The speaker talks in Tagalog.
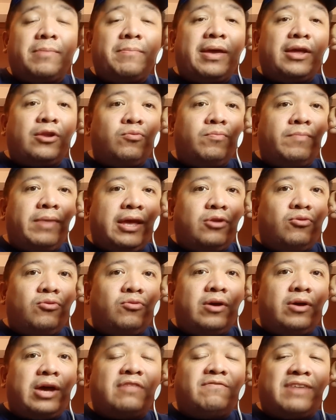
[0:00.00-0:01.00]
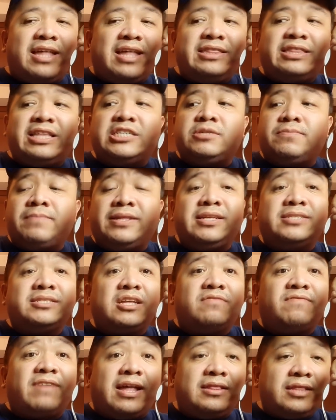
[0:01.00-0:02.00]
pang merong merong advantage, may
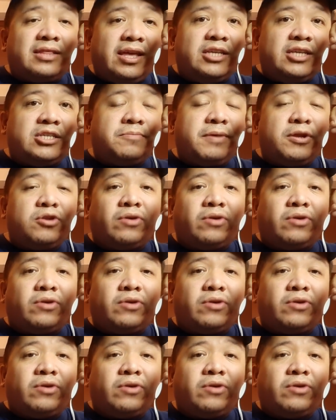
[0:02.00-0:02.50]
disadvantage.